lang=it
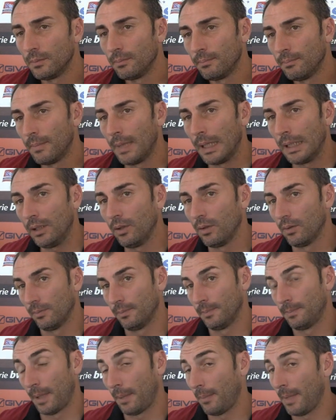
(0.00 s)
Mm, io,
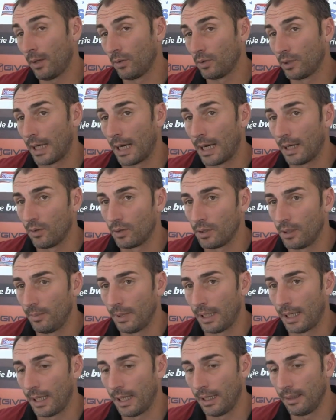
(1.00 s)
per me non sarà così
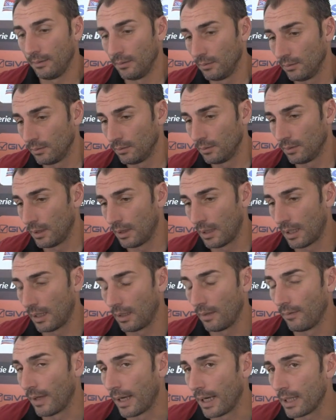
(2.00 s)
perché
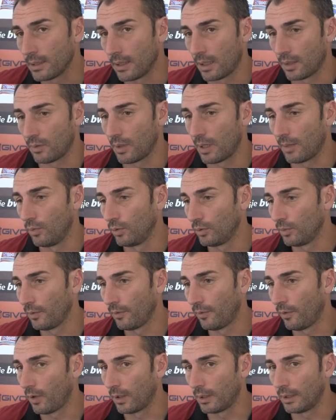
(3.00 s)
mm, il Varese è una squadra molto
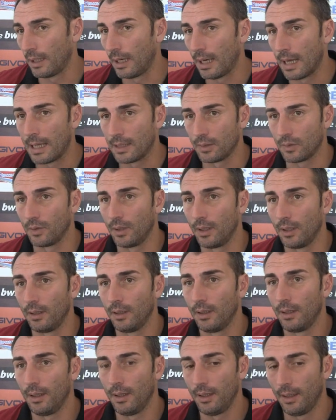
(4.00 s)
più forte dell'Ascoli.
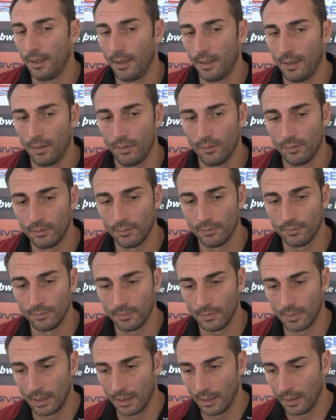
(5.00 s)
E
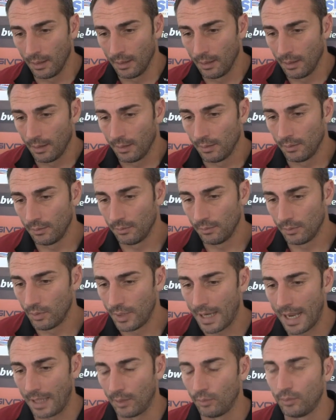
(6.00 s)

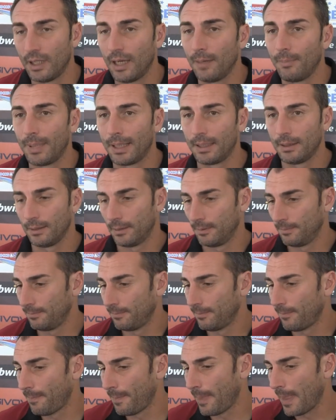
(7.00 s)
non è che tutte le partite. a
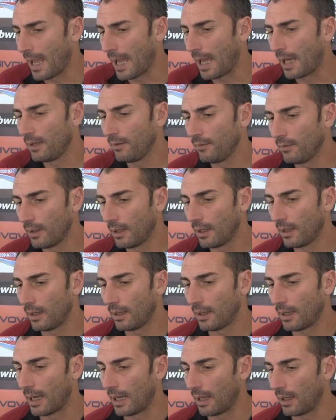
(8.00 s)
livello di uomini, li...
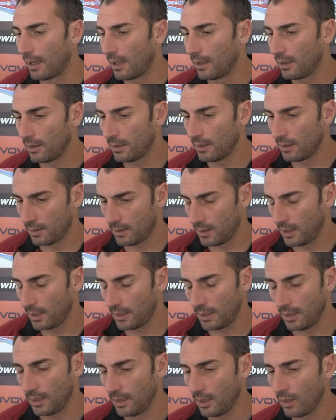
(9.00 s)
ovviamente, non poi la partita sì,
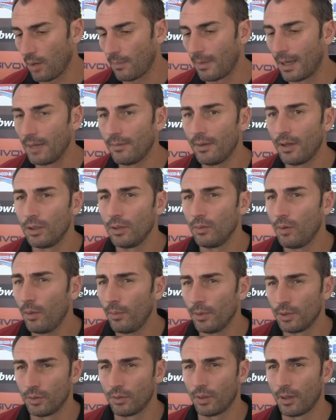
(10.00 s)
chiaramente. Sì, sì, no, ma a livello di
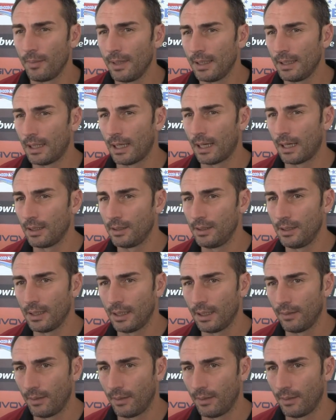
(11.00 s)
uomini, sicuramente la regina